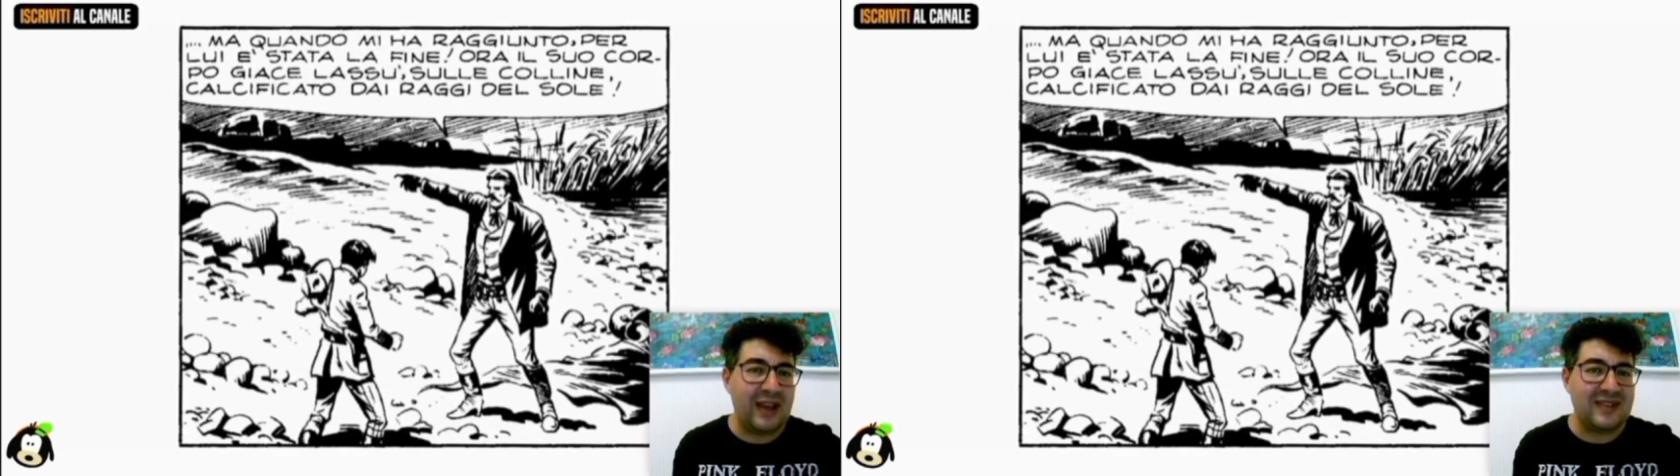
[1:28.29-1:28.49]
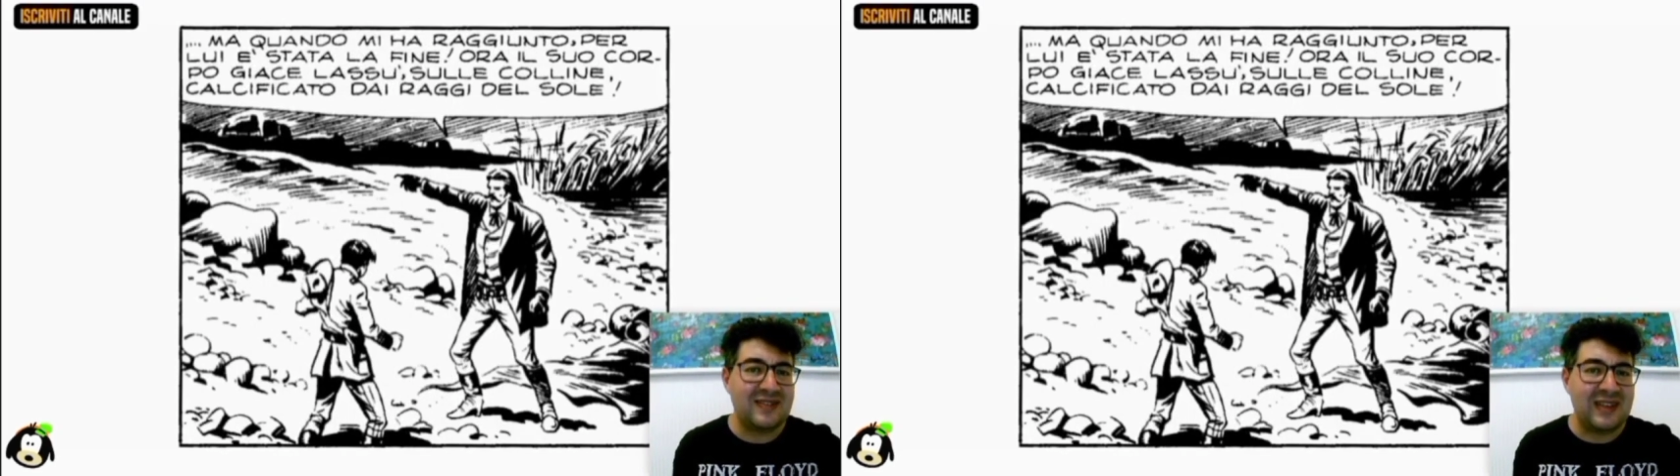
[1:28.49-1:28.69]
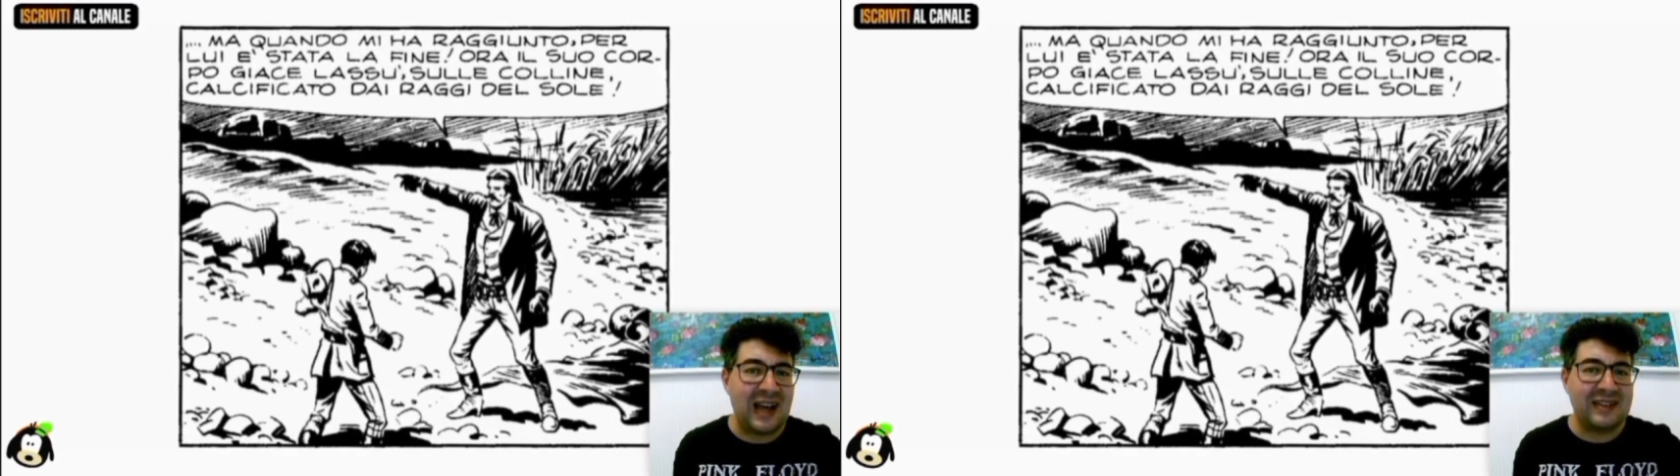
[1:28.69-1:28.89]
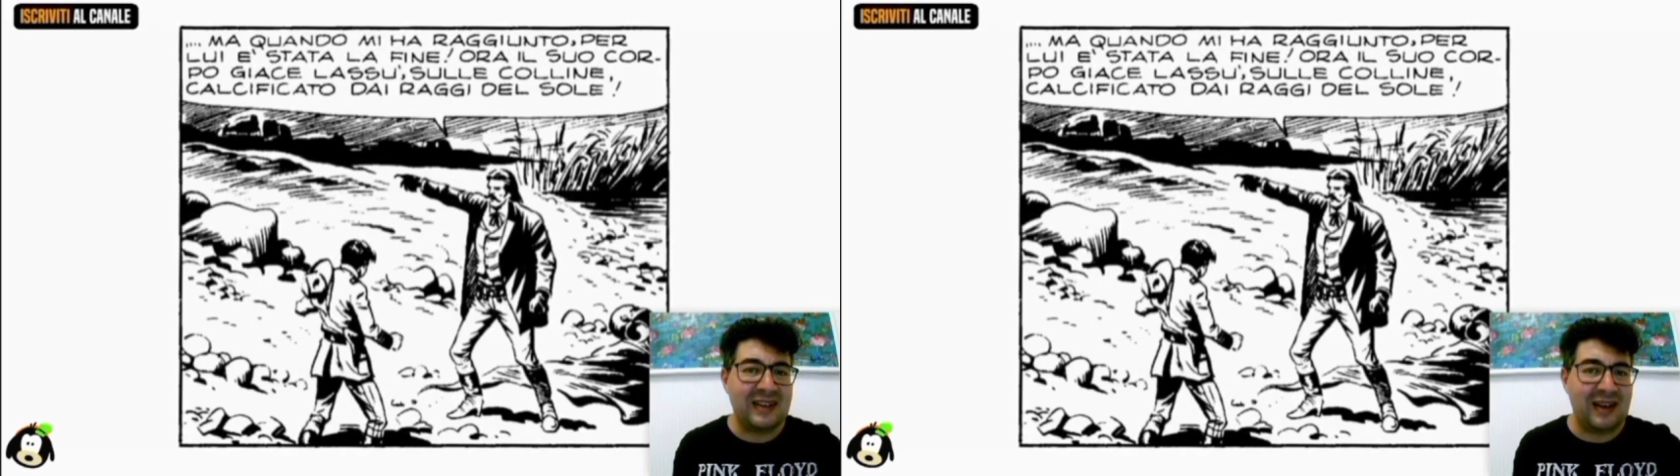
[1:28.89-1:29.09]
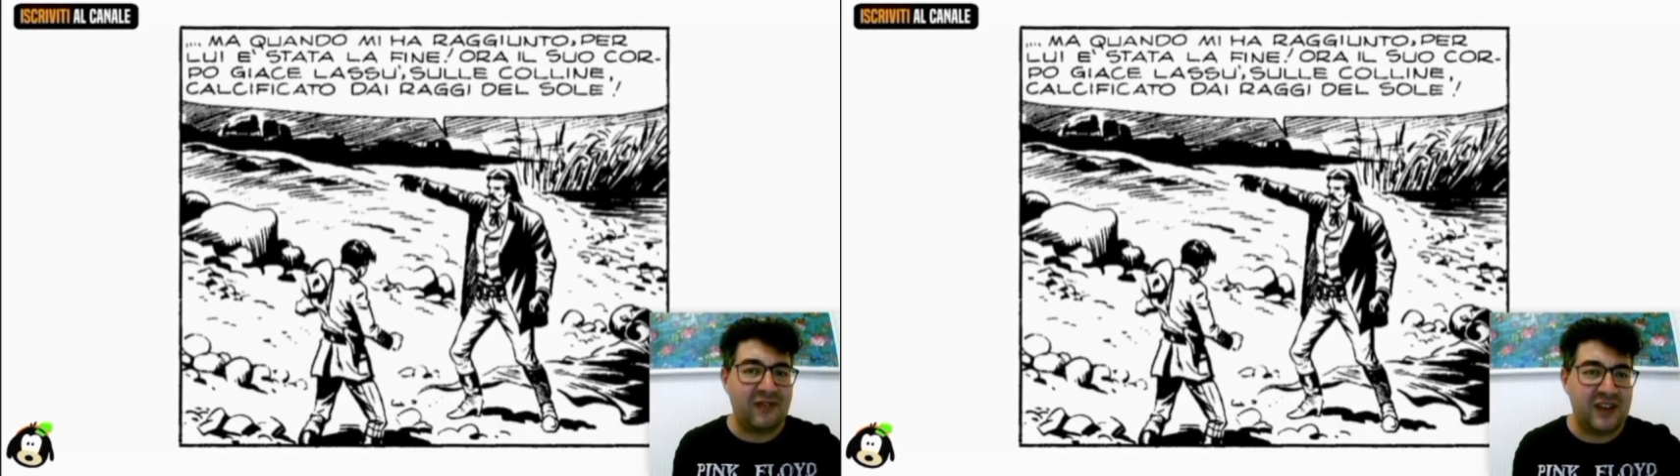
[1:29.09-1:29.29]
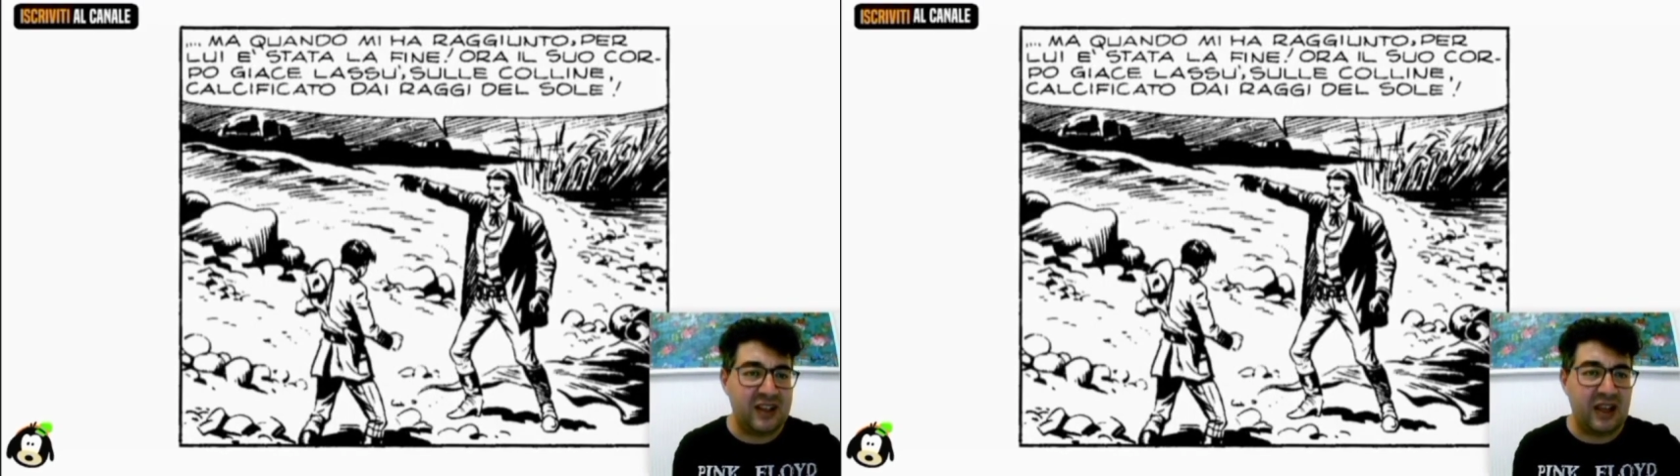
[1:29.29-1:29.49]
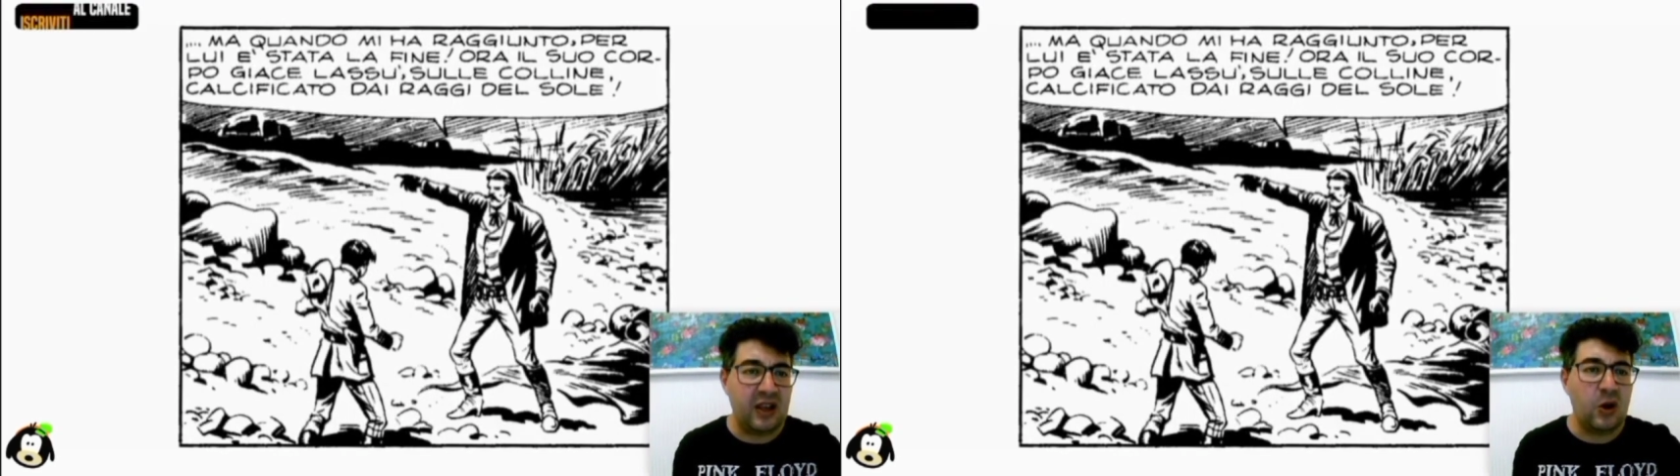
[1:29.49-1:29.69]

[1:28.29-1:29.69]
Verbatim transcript: è stata la fine.